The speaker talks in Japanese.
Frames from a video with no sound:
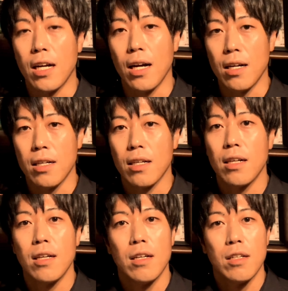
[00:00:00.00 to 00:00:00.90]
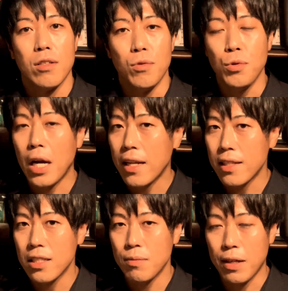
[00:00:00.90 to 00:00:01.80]
が売られて
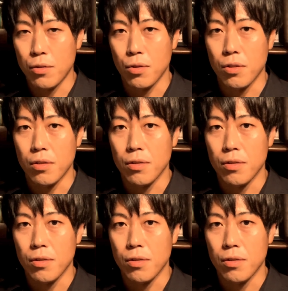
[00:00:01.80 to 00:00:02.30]
しまうという